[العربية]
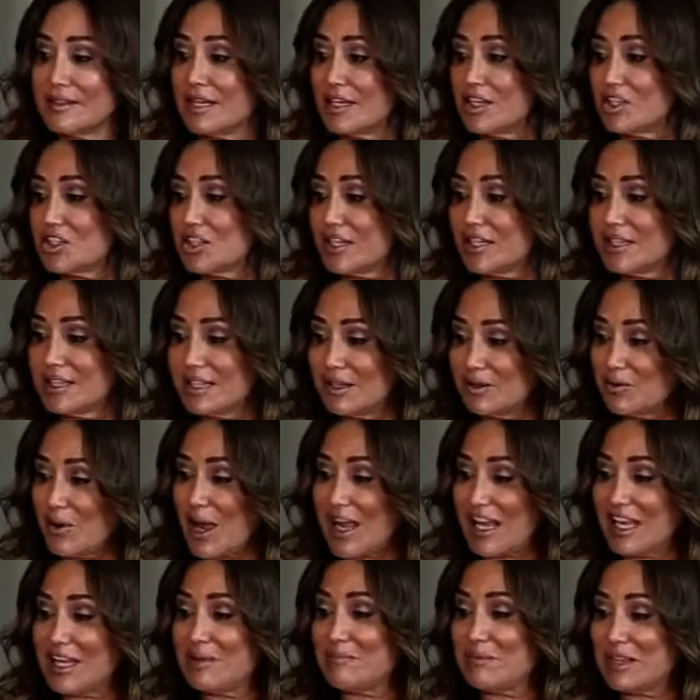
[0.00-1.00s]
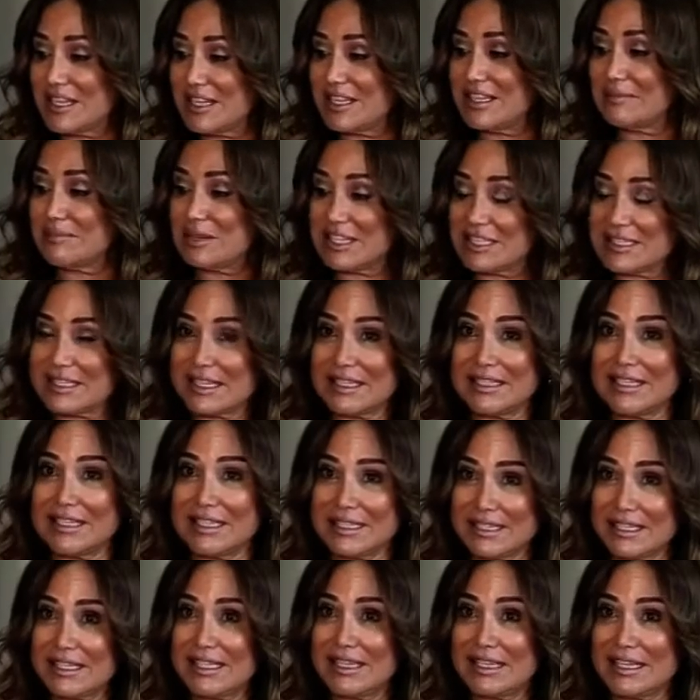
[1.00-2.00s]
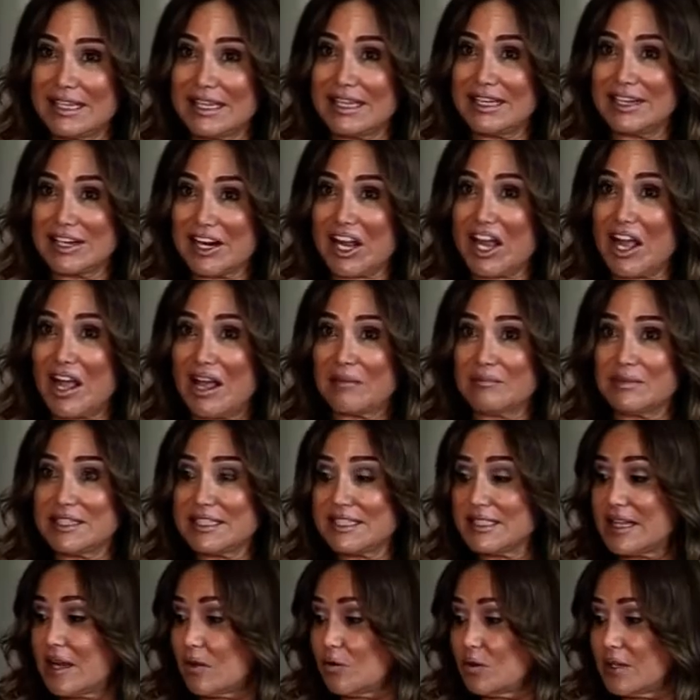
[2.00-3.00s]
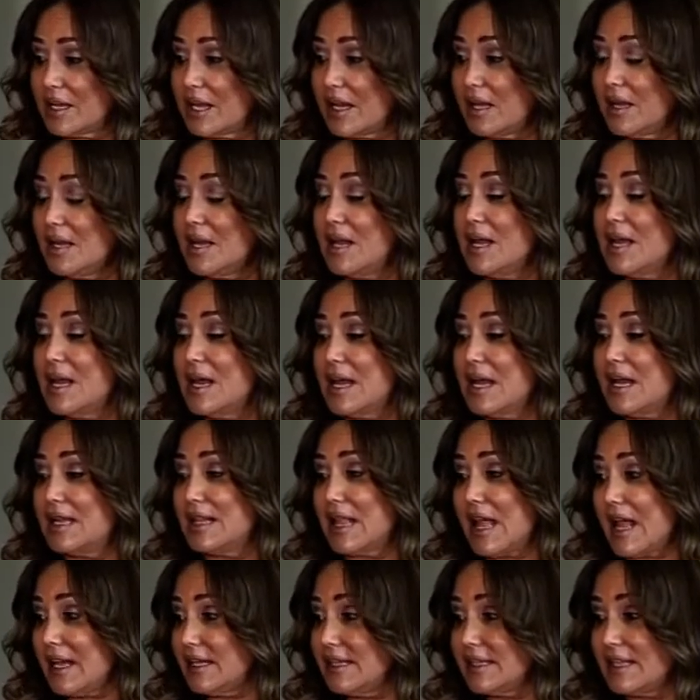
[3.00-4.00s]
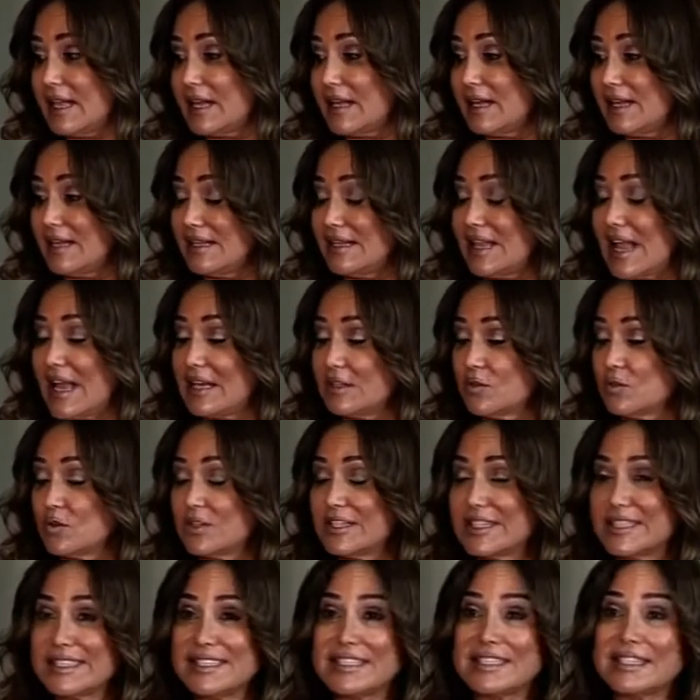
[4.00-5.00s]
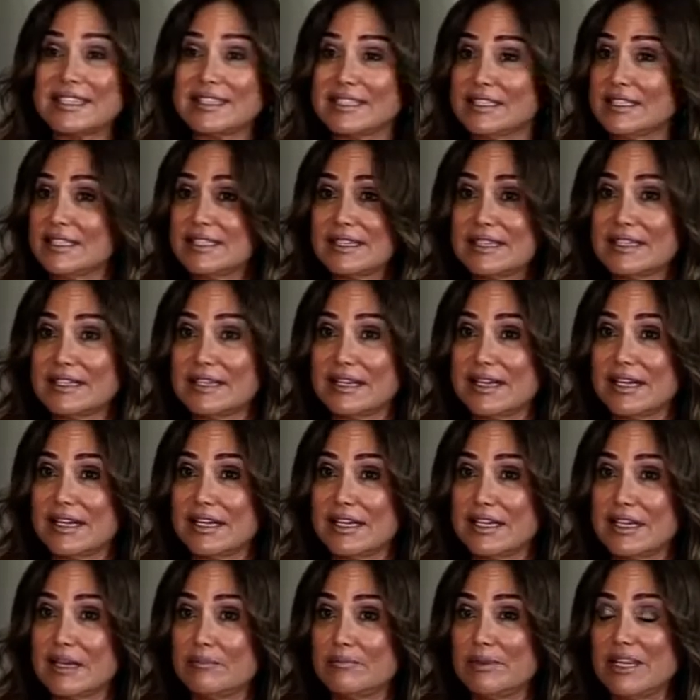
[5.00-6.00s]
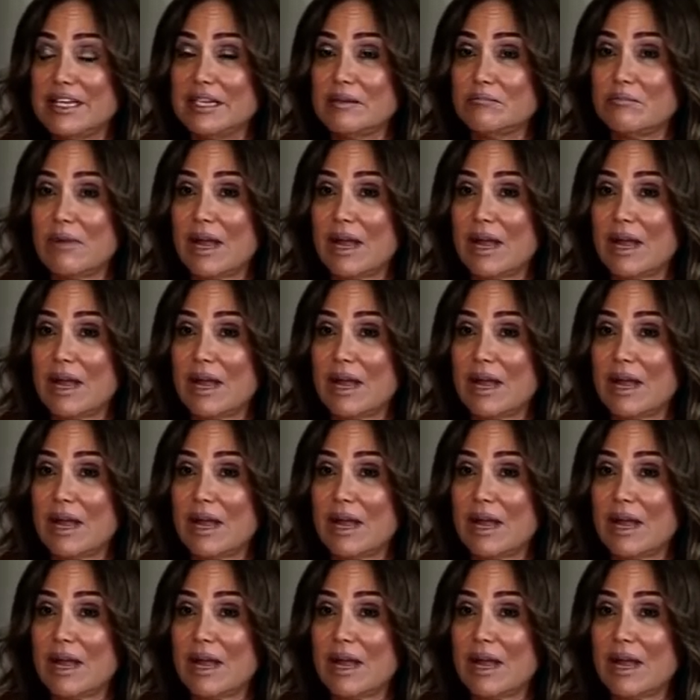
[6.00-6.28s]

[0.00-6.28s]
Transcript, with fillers: اجاني الوحي من من صينيه الرخام السوداء لقيتها لقيتهم كثير كثير لابقين